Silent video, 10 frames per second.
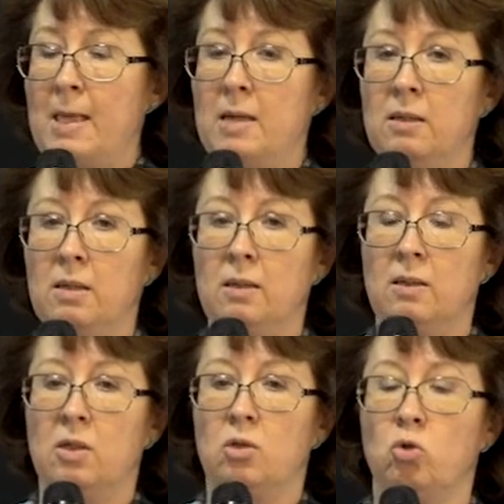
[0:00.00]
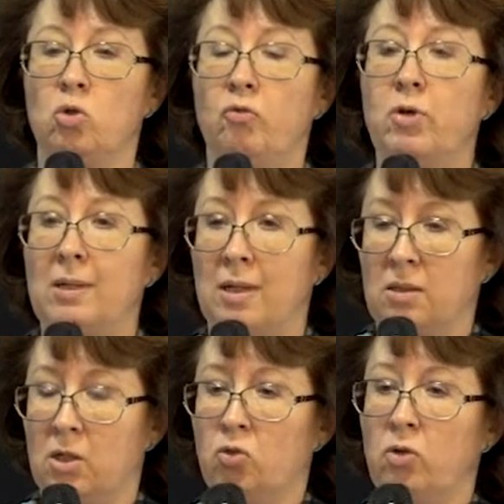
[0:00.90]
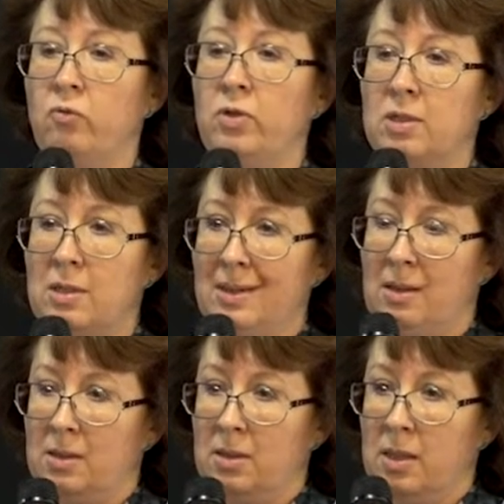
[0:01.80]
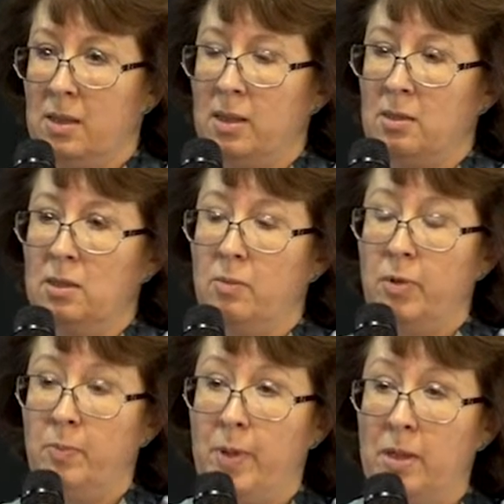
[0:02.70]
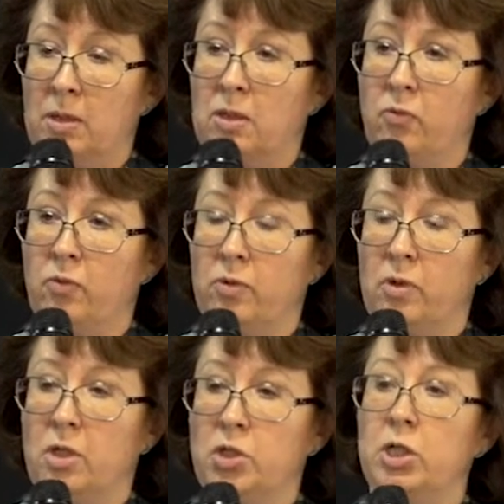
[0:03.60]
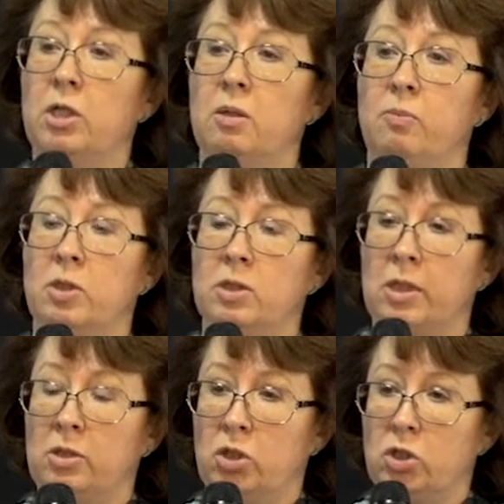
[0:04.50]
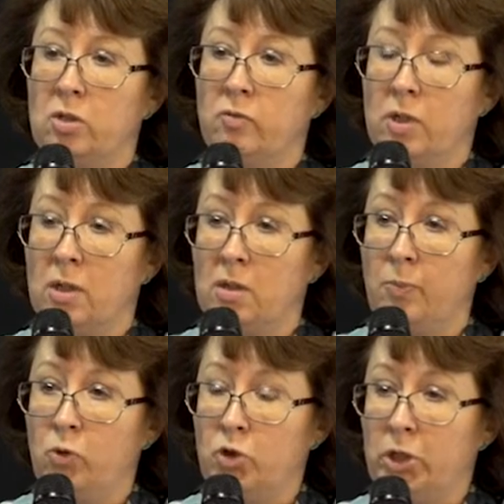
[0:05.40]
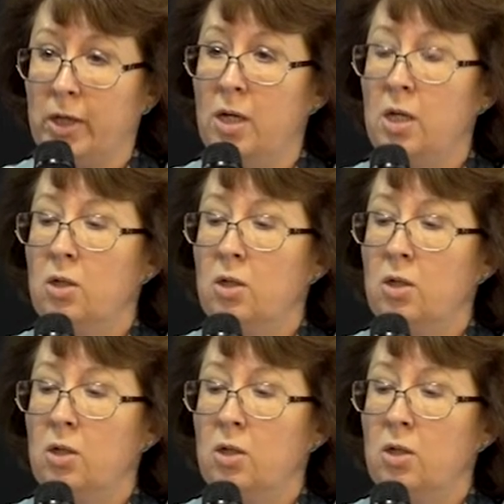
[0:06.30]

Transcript: э, тот вклад, который внесли онкеогенные препараты в лечение метастатического рака почки,